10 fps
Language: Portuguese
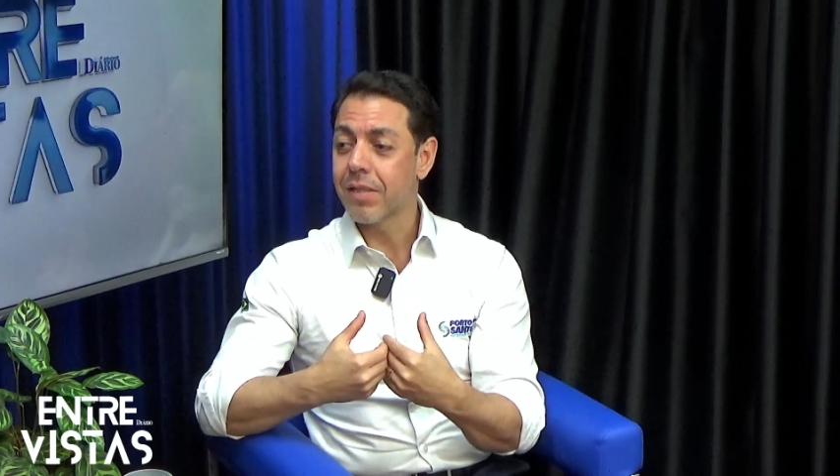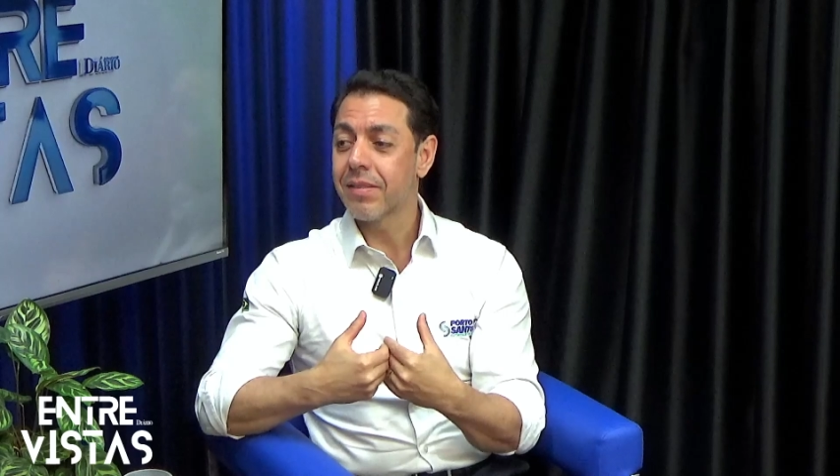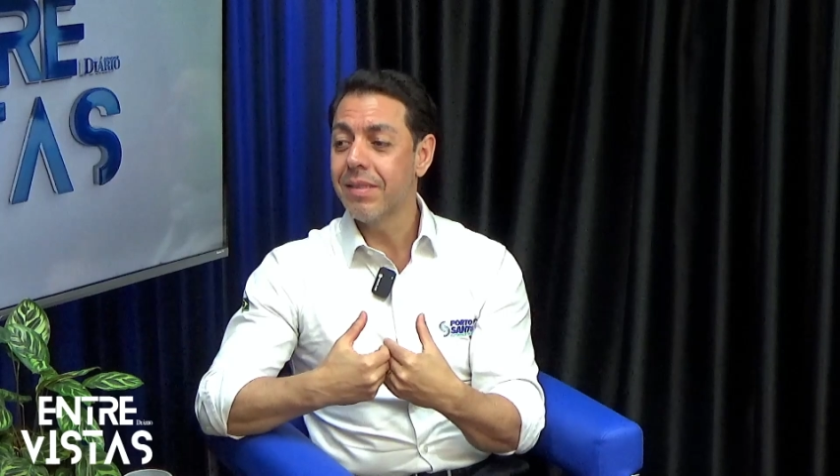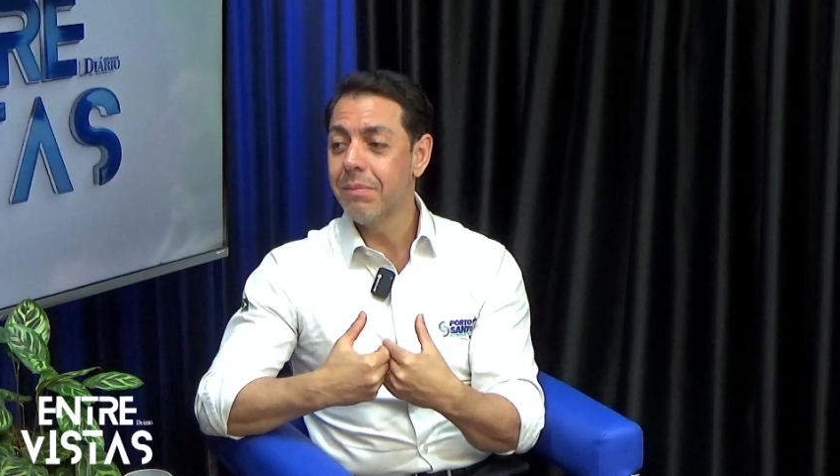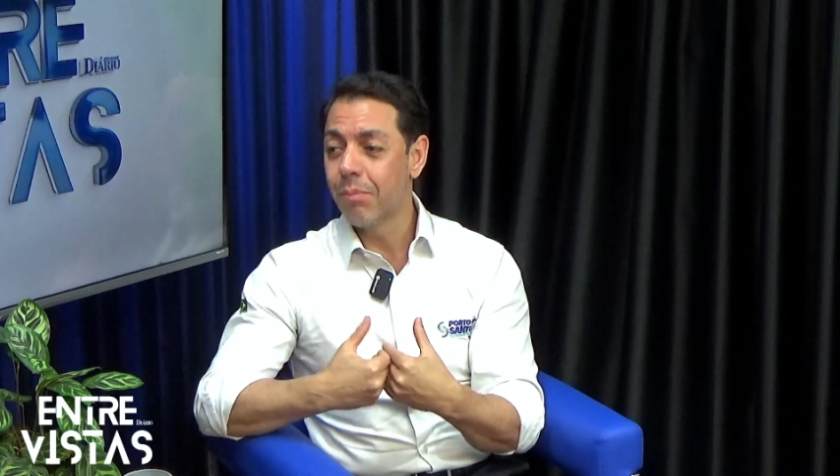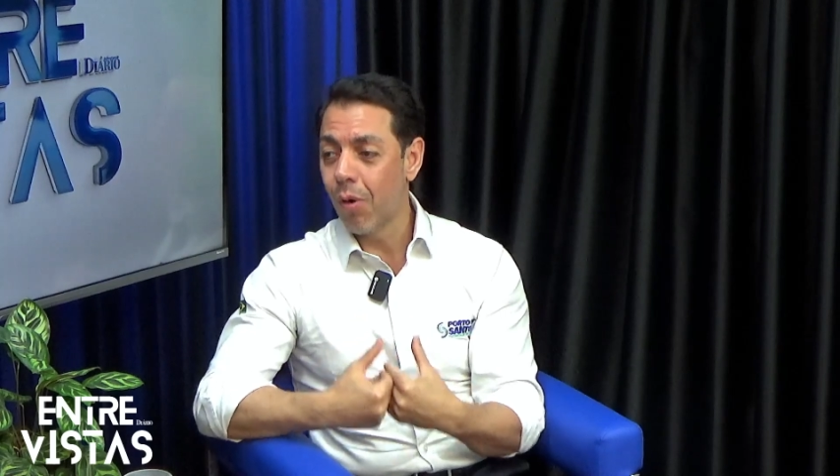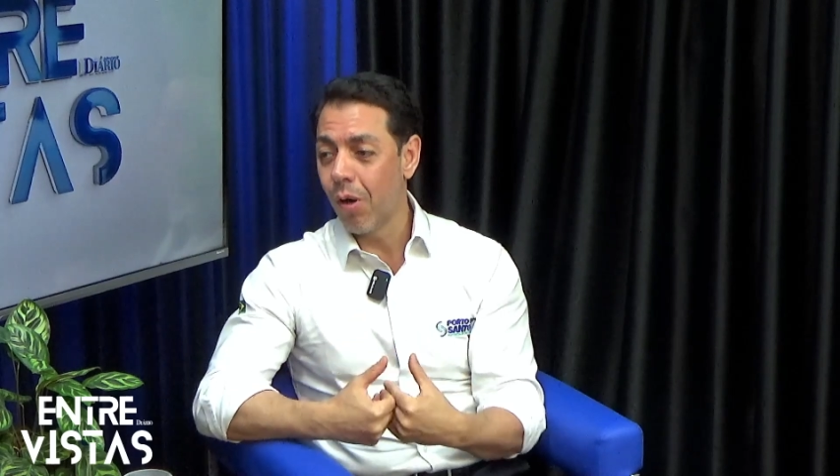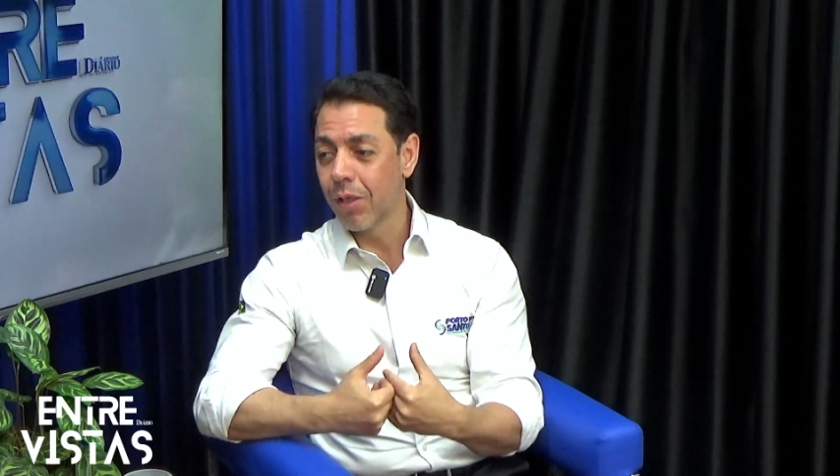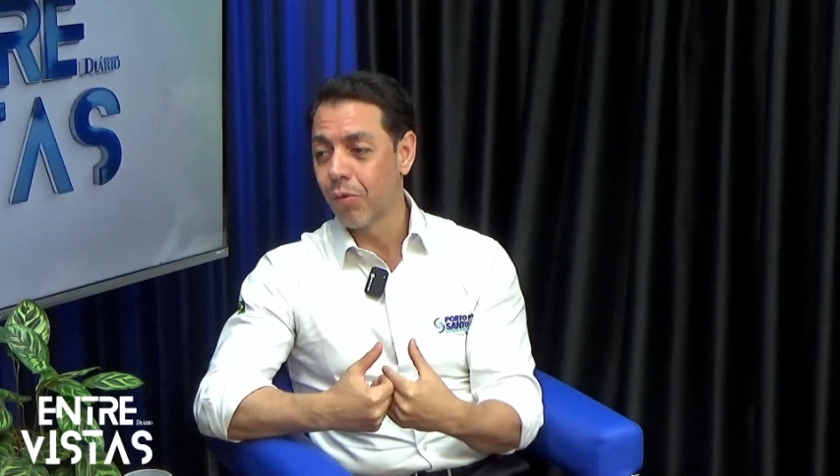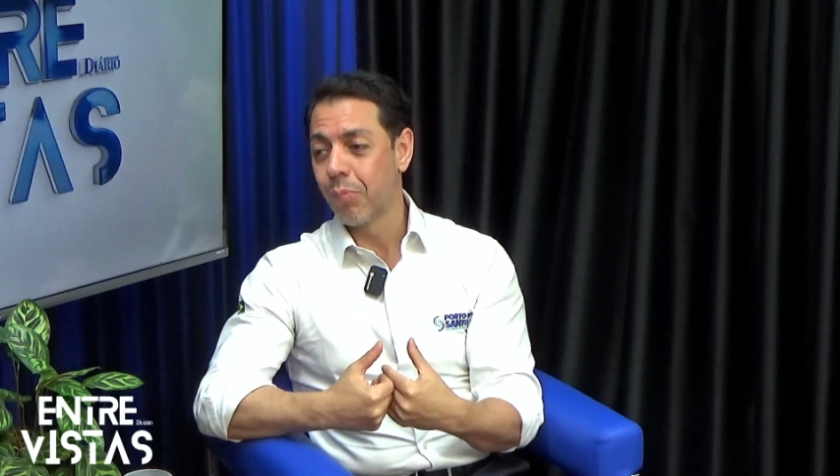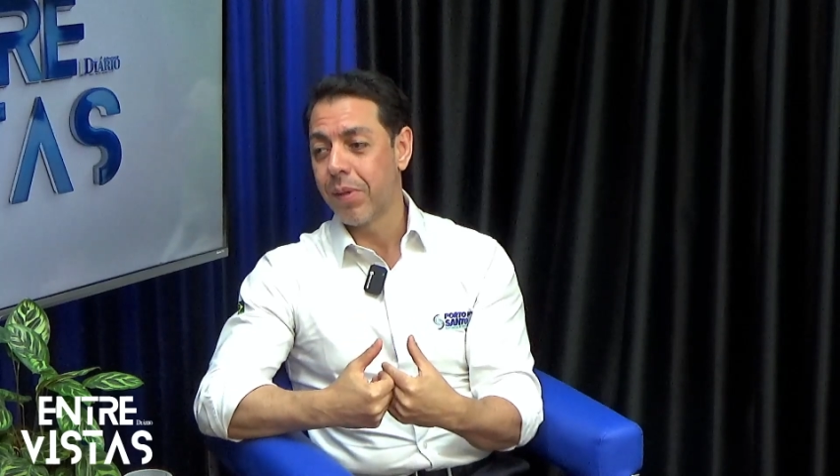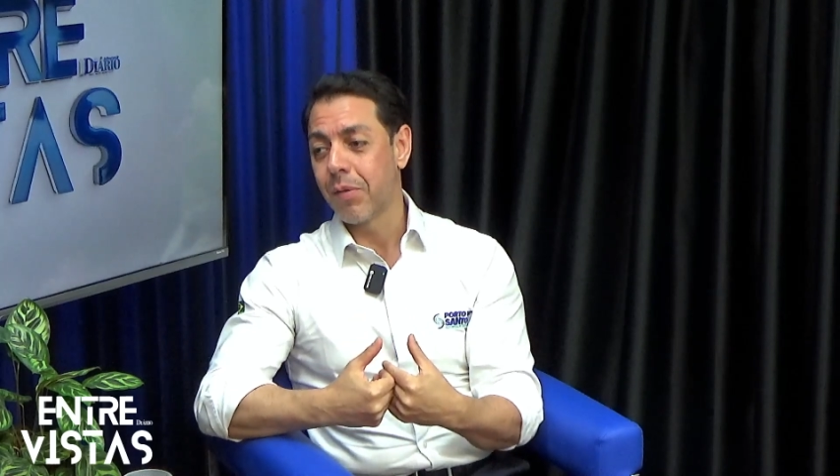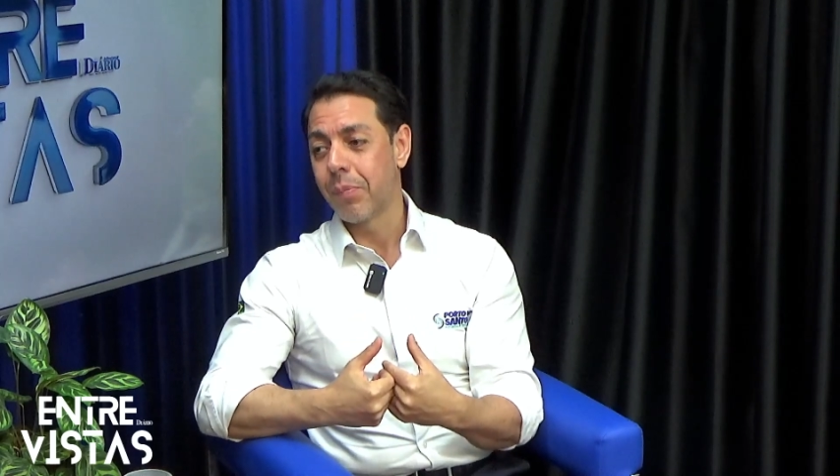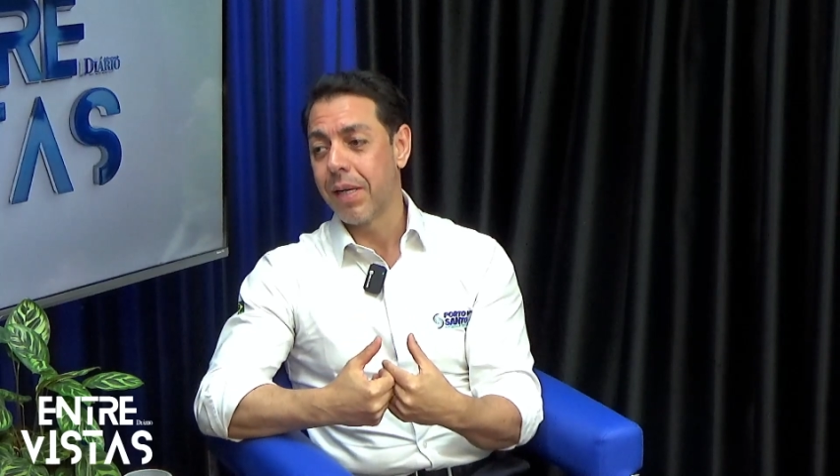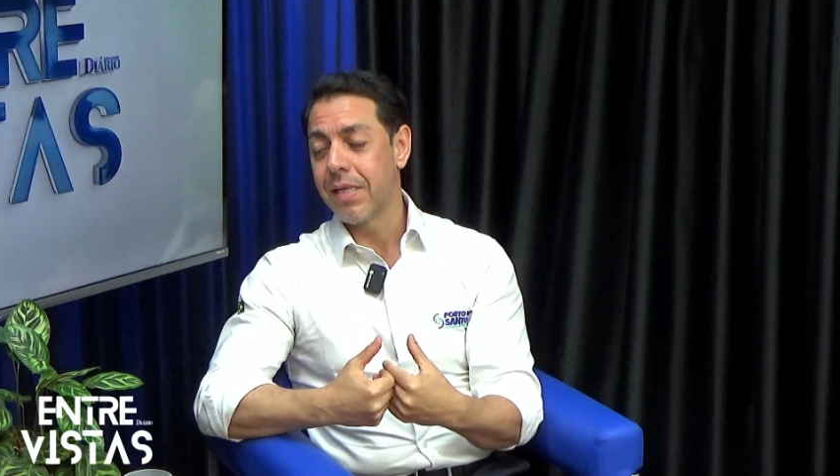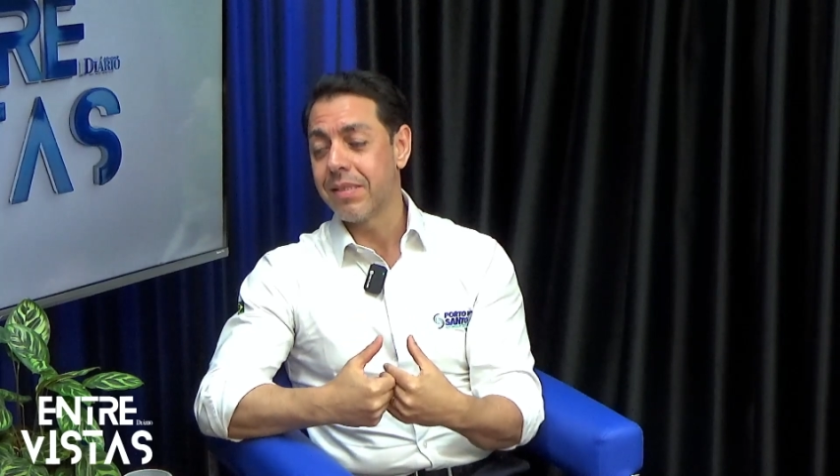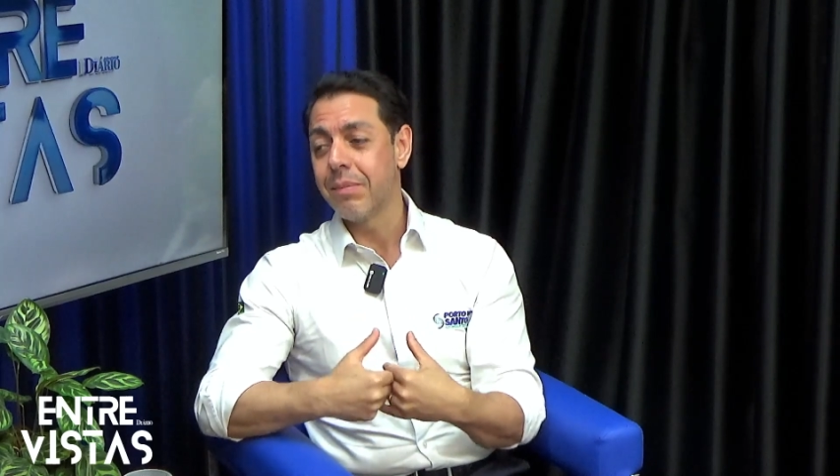simbólico para o país,